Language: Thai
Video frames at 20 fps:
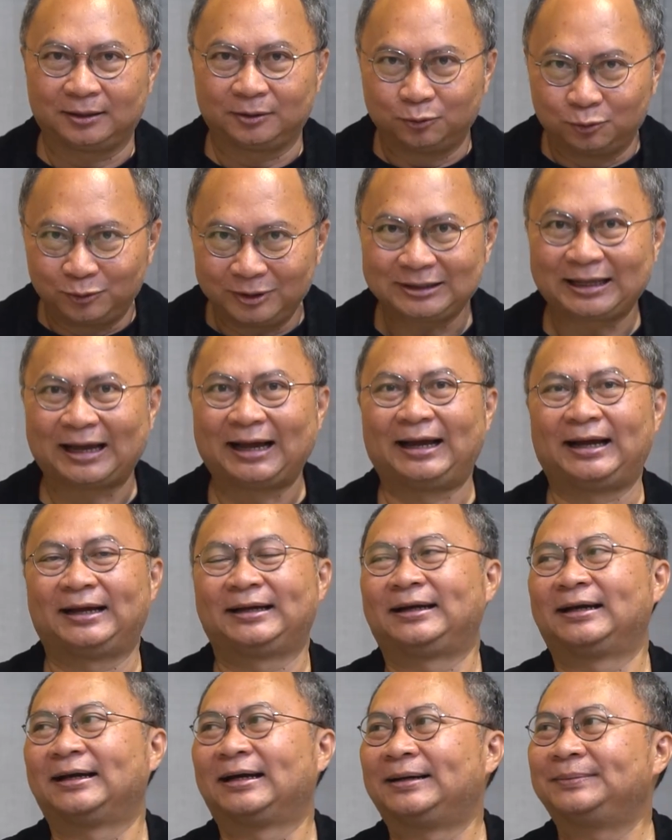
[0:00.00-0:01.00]
ดูด้วยตา
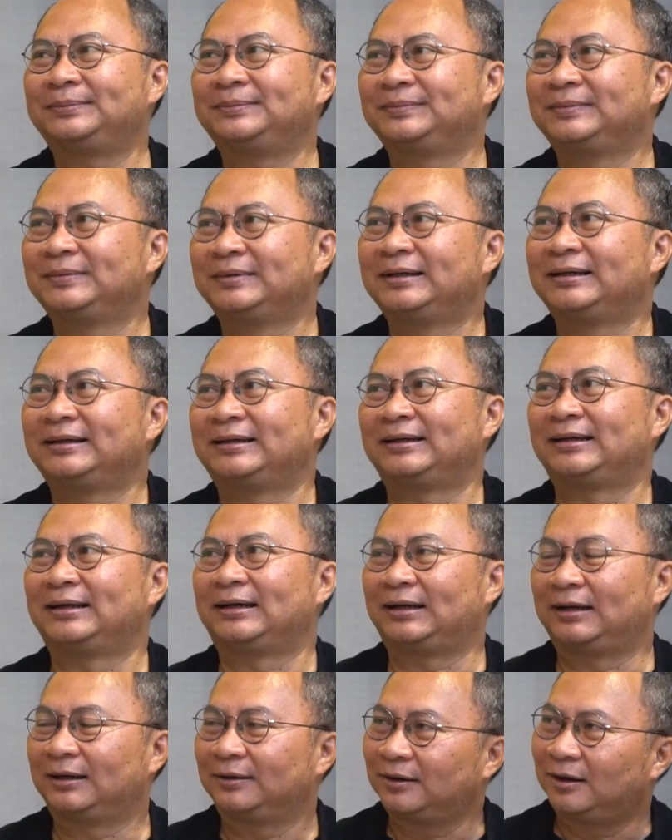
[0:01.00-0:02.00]
นะครับนะ
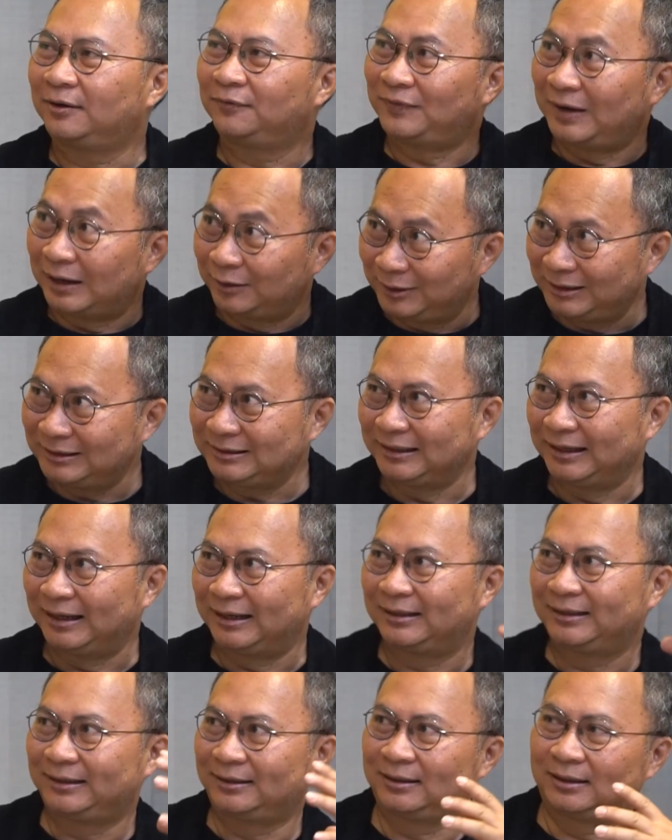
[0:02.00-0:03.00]
ฮะแล้วก็ฟังด้วยเสียง
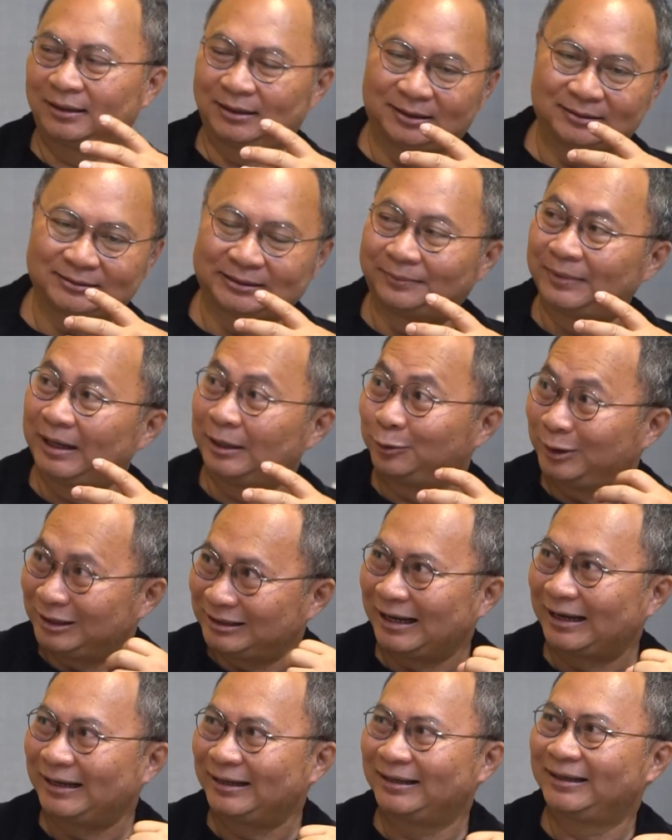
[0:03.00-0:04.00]
แล้วก็สัมผัสด้วย
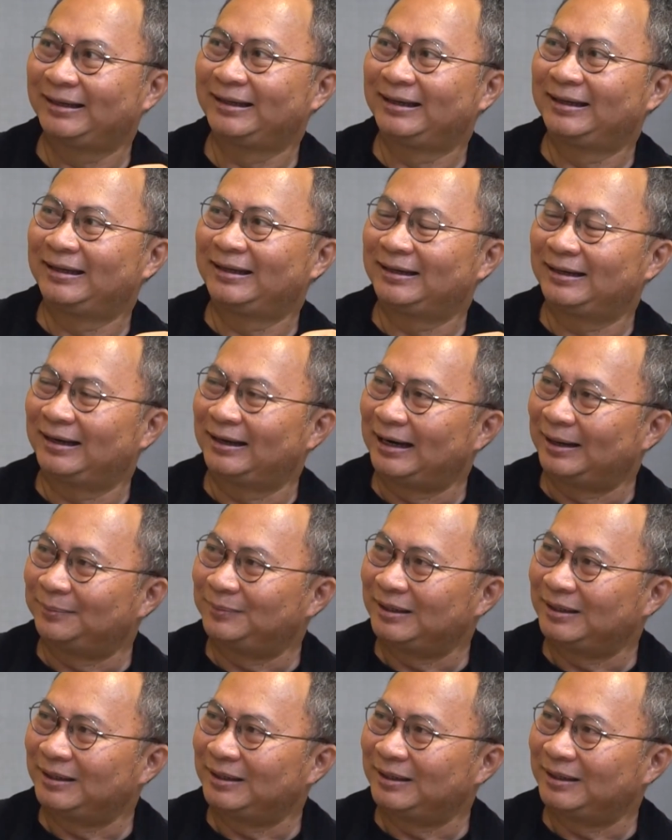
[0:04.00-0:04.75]
ใจระดั